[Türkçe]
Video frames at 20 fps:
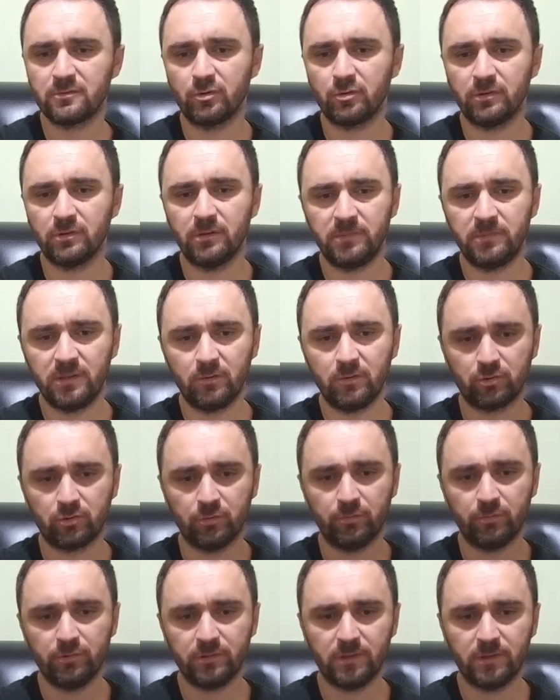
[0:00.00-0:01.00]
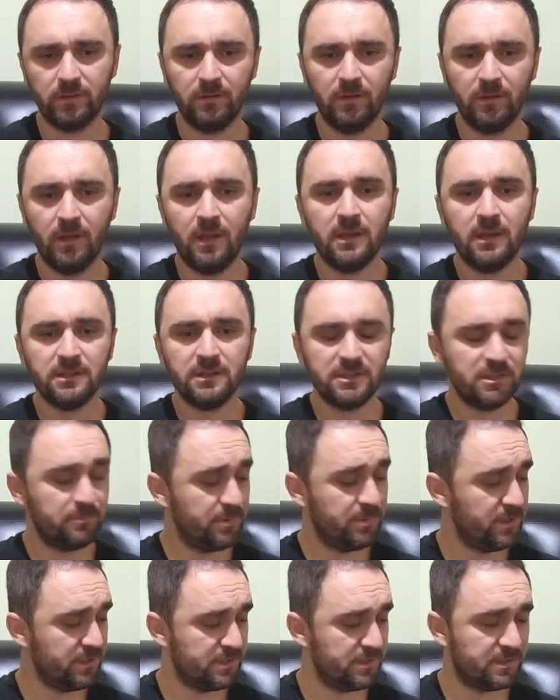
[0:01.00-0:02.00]
Aslında sonunda mi yoktu bunun da.
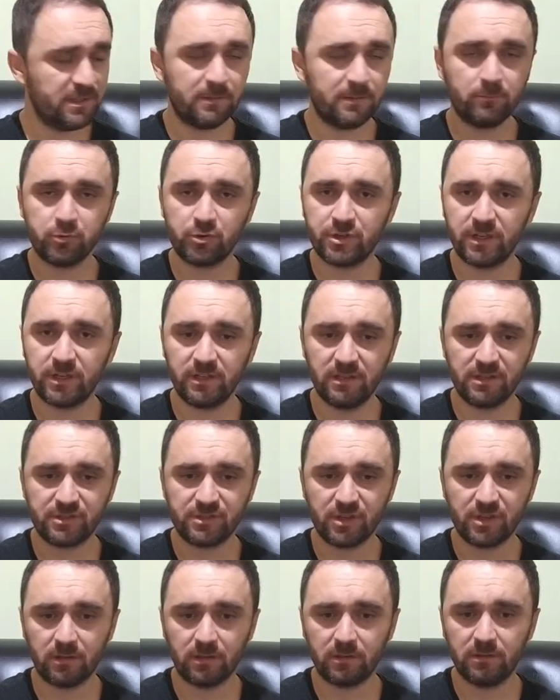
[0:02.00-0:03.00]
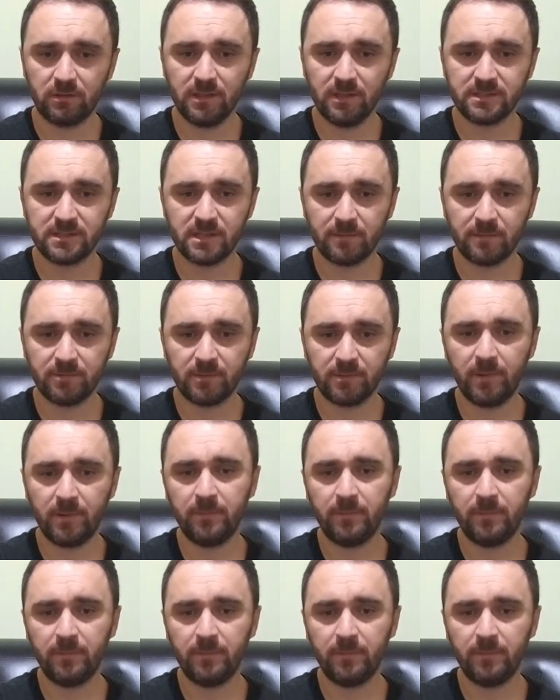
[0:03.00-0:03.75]
Şimdi birinci dizek bu şekilde çaldık. Nasıl yaptık?